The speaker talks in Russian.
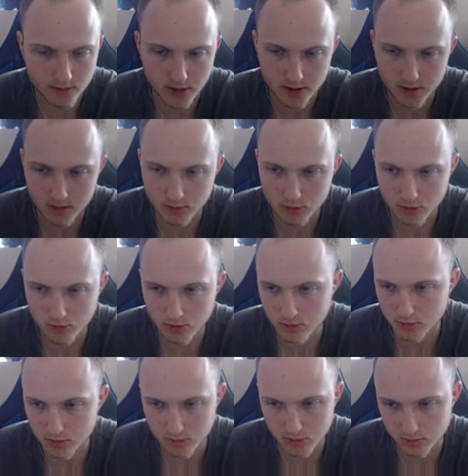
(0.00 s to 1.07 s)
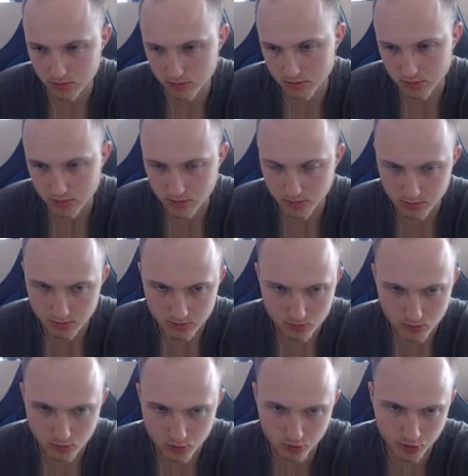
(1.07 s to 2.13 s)
поэтому
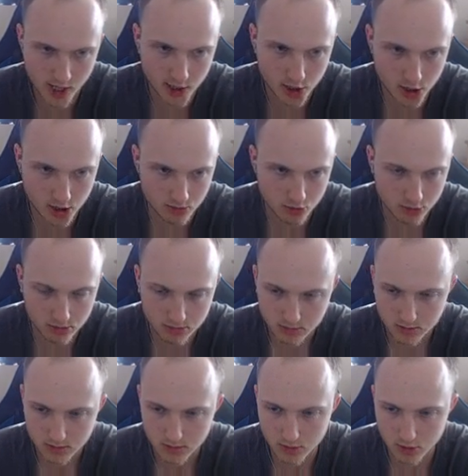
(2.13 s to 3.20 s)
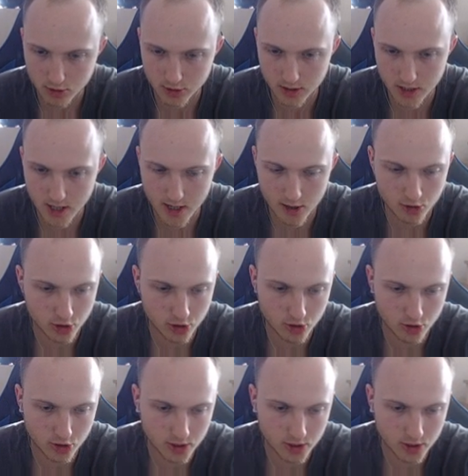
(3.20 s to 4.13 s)
удачи ему. Он, знаю, что